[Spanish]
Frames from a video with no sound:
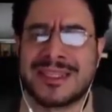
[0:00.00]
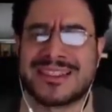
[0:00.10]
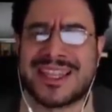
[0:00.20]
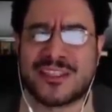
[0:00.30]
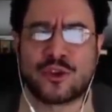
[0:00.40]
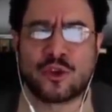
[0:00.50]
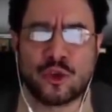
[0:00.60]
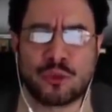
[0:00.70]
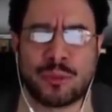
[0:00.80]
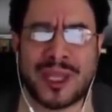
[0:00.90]
se
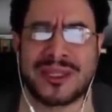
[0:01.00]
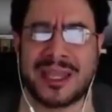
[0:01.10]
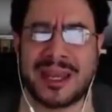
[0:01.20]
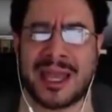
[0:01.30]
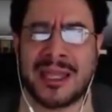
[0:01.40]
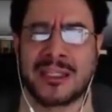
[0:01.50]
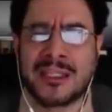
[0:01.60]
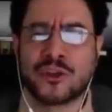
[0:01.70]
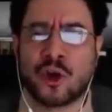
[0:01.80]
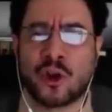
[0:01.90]
suspenderá
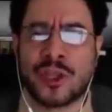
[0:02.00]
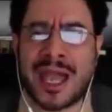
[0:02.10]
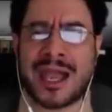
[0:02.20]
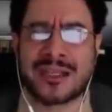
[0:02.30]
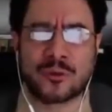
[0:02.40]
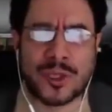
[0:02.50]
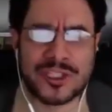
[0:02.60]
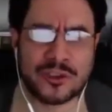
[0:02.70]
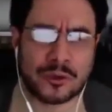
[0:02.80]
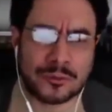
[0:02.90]
toda
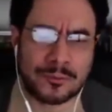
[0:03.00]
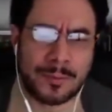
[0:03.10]
actuación.